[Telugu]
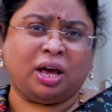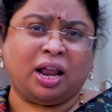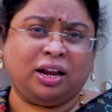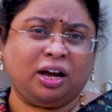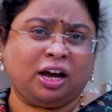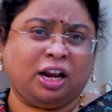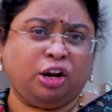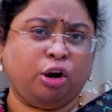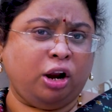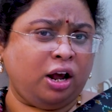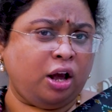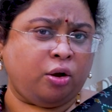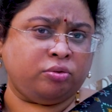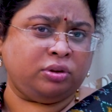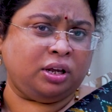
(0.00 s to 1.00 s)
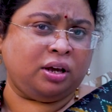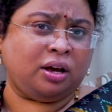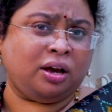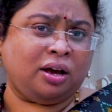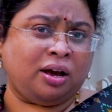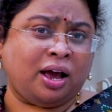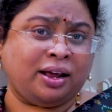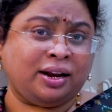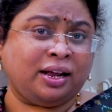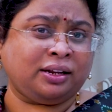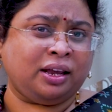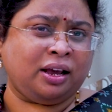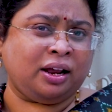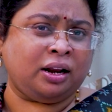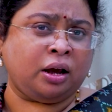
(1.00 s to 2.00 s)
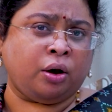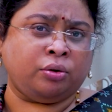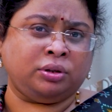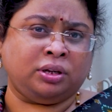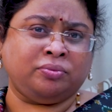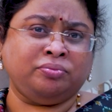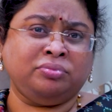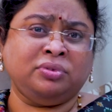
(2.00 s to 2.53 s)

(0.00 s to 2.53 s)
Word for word: అల్లకల్లోలంగా ఉంది అనార్కికల్గా ఉంది